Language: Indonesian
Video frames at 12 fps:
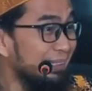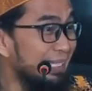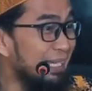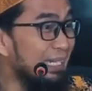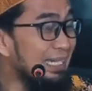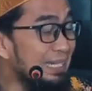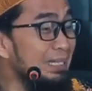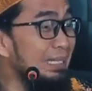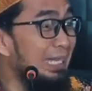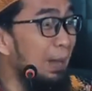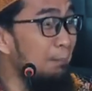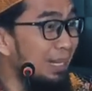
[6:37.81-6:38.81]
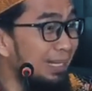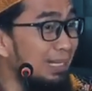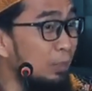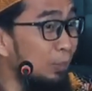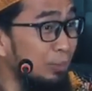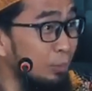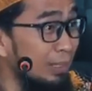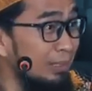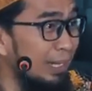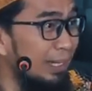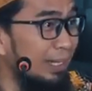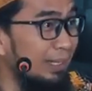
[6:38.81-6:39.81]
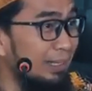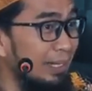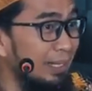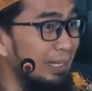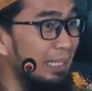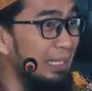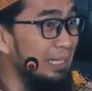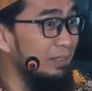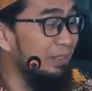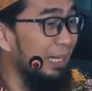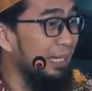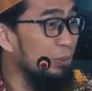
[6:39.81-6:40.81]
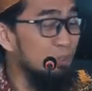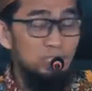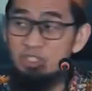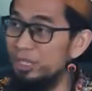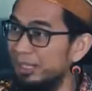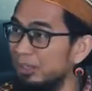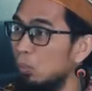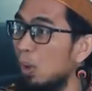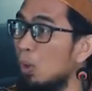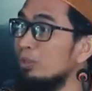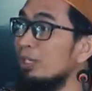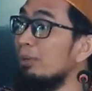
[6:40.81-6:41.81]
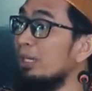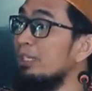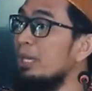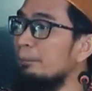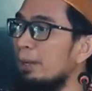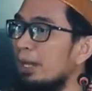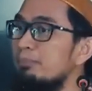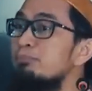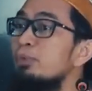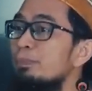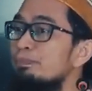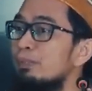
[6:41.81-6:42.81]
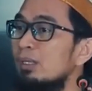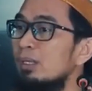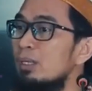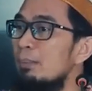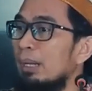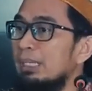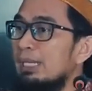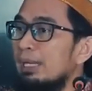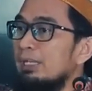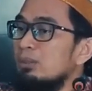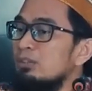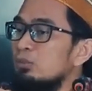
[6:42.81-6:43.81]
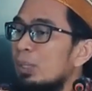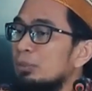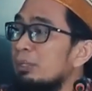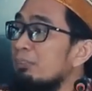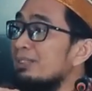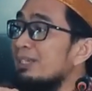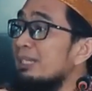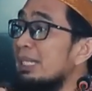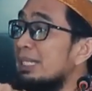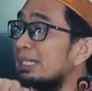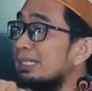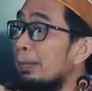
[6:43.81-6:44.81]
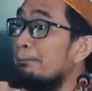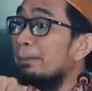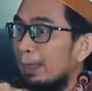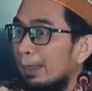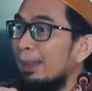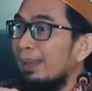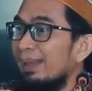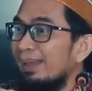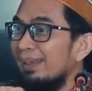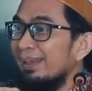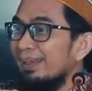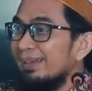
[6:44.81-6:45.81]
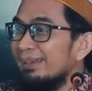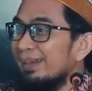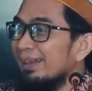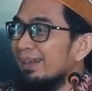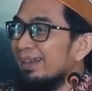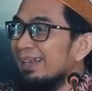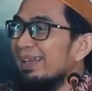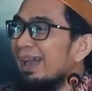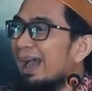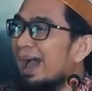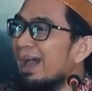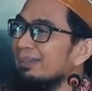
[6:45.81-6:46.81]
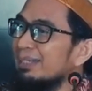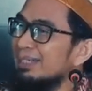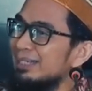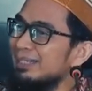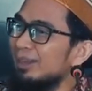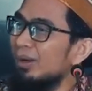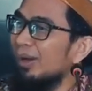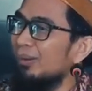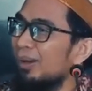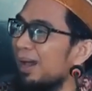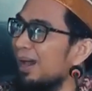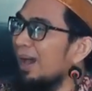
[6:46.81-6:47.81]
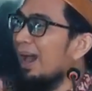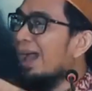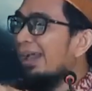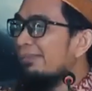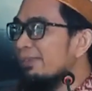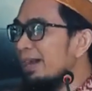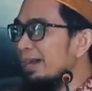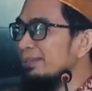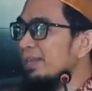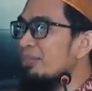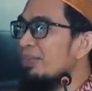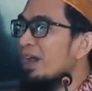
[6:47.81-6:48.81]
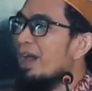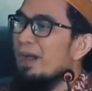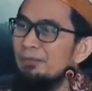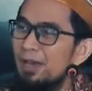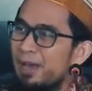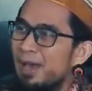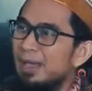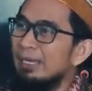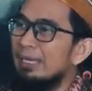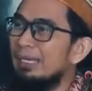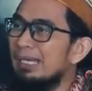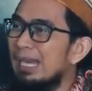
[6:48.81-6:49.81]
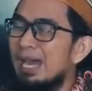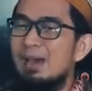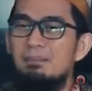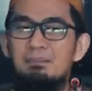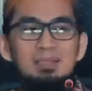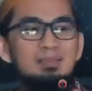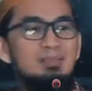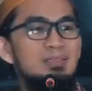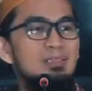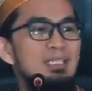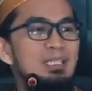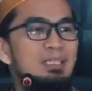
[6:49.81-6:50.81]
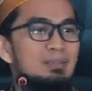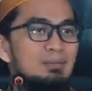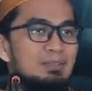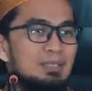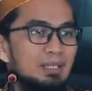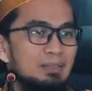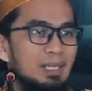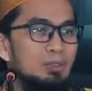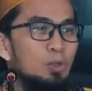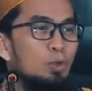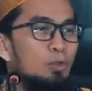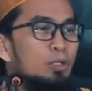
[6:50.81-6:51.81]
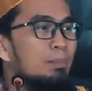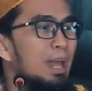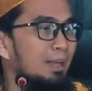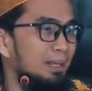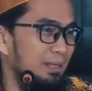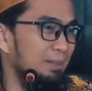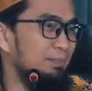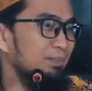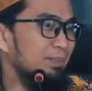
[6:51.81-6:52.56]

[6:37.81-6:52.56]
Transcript: Dan ini gambaran di Quran itu indah, ya. Ini sekaligus isyarat. Wawunya ma'iyah, Pak, Bu Ma'iyah itu sesuatu yang bersanding, nempel. Ya. Adi wa Ahmad zahaba ila masjid. Misalnya Nurul Bahri.